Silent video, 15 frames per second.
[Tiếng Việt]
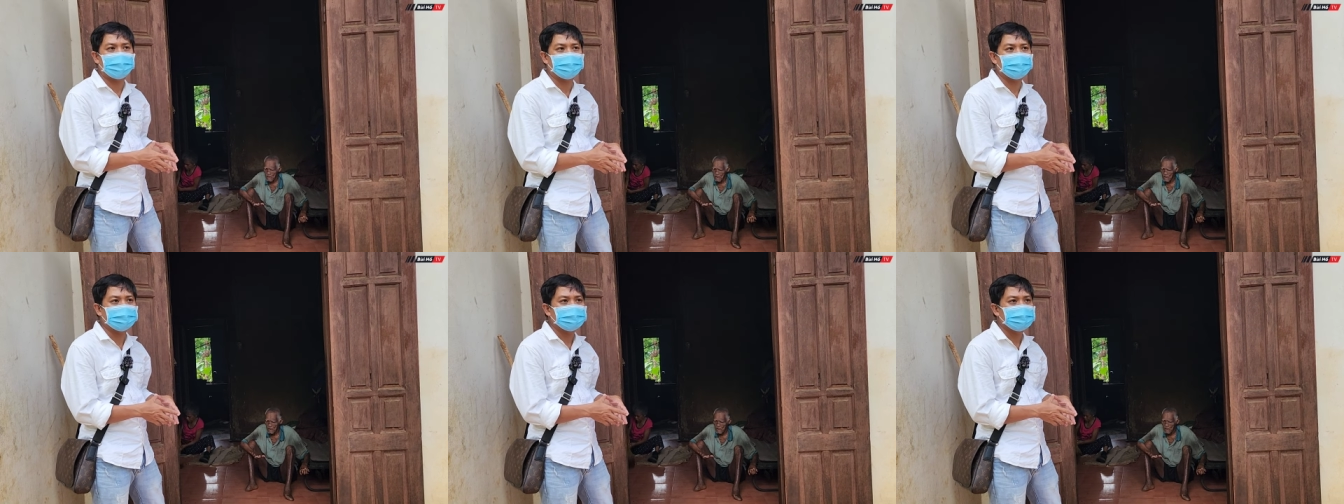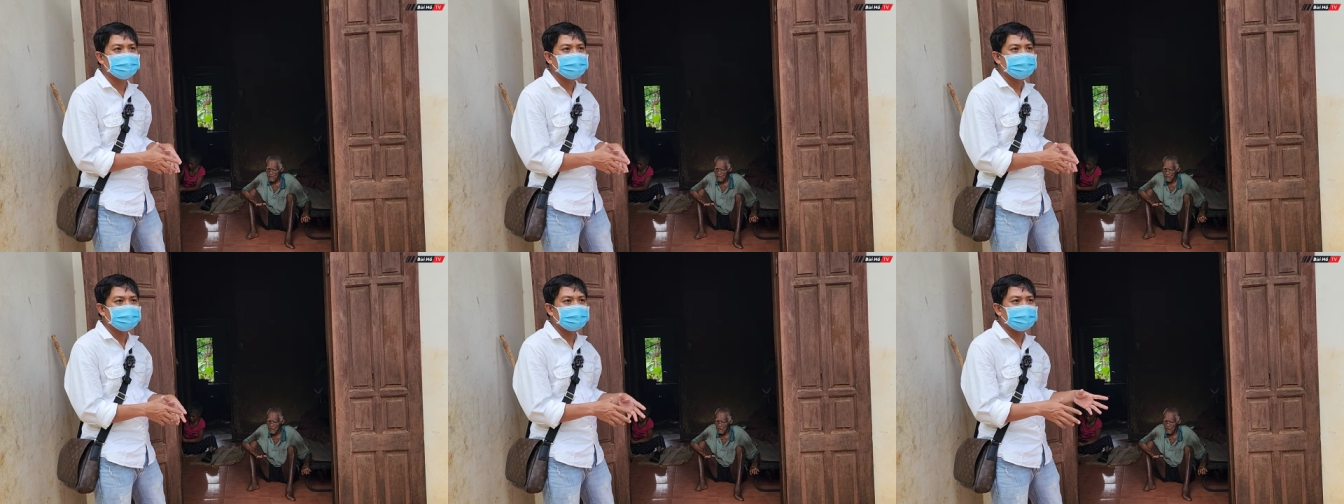rồi
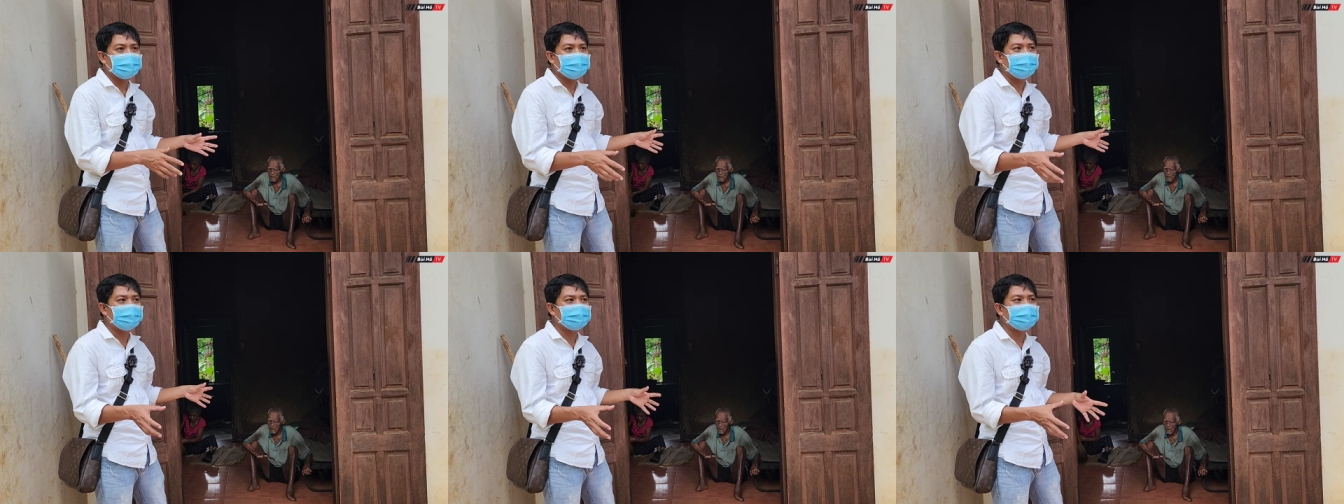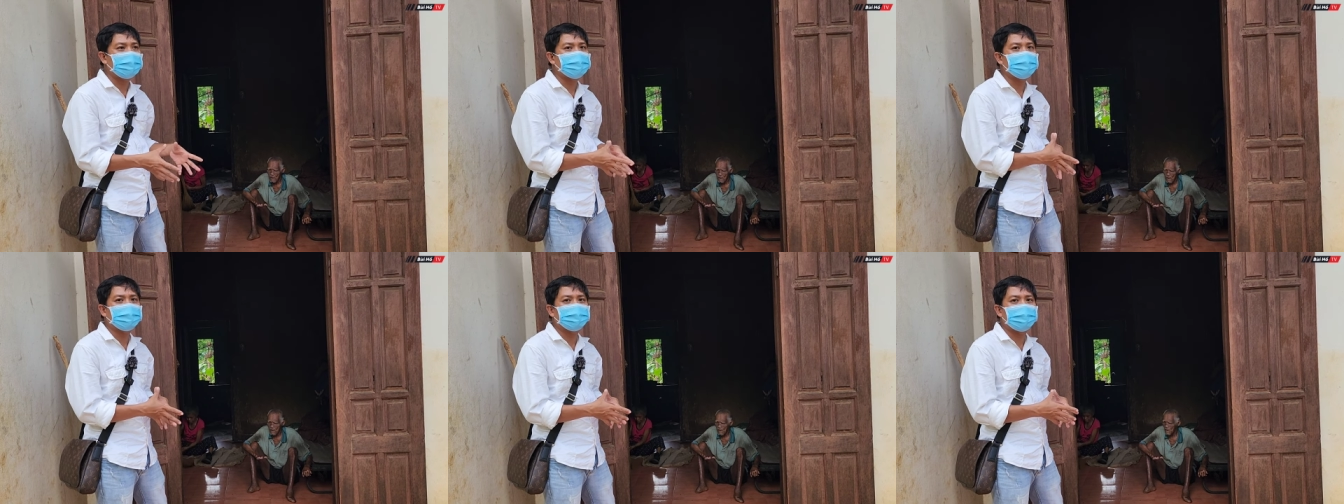ít
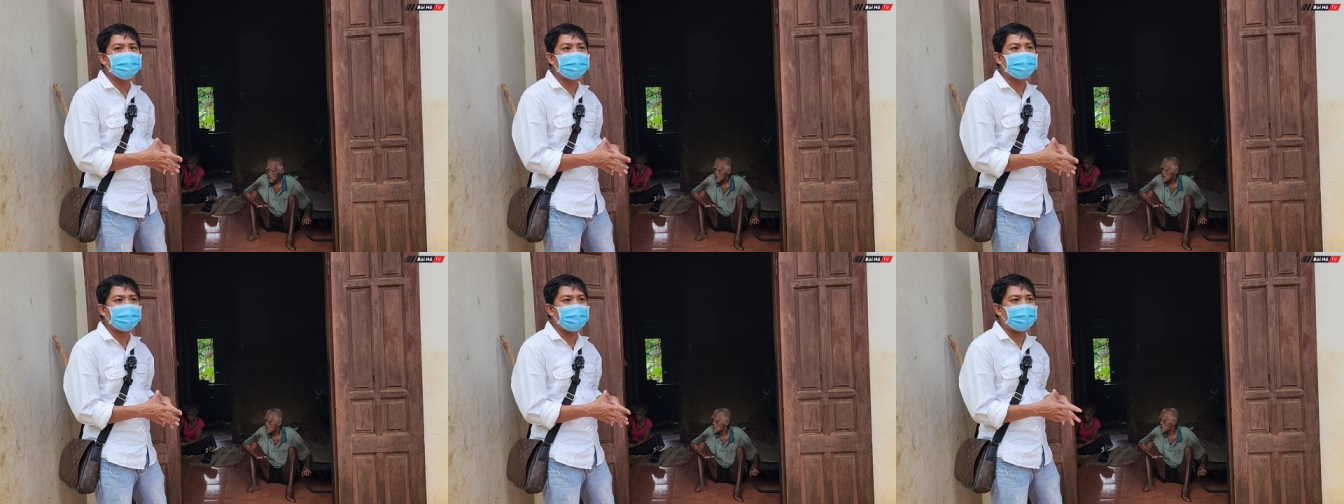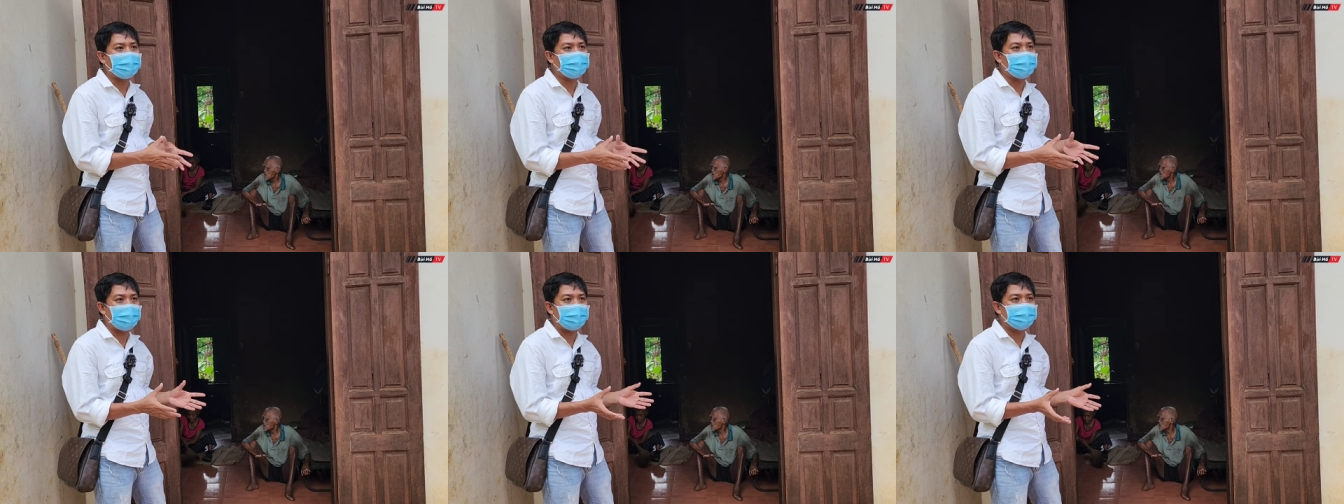tiếp xúc với bên
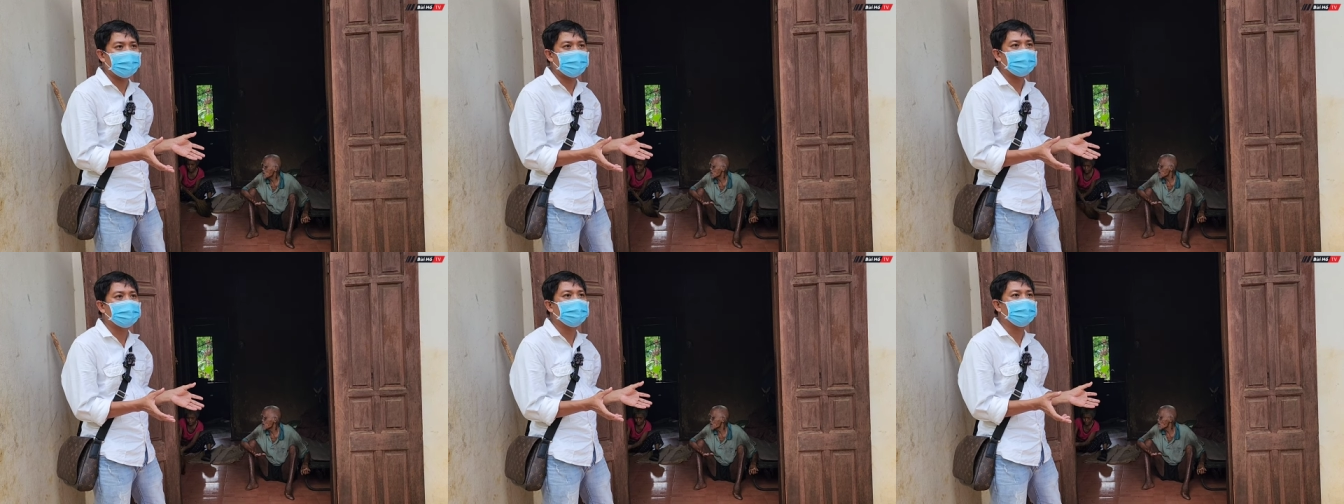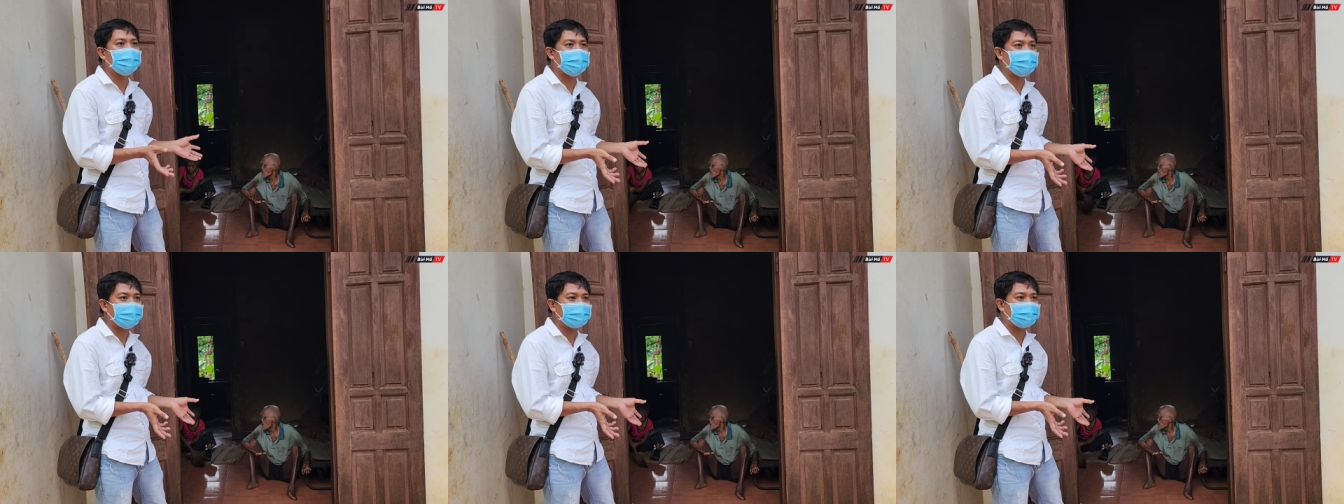ngoài ngoài á rồi
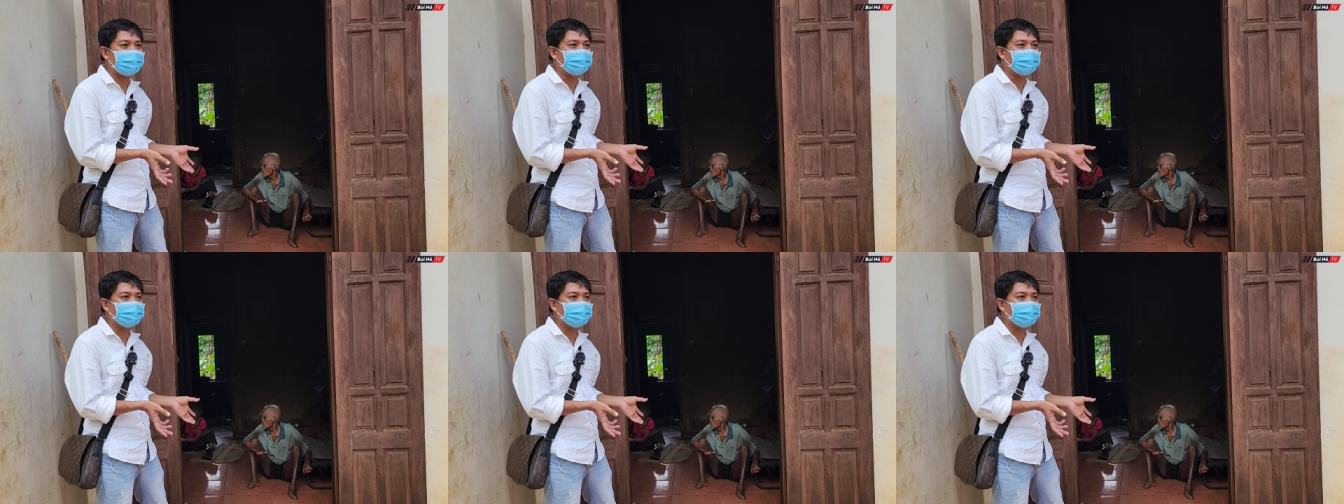bị biệt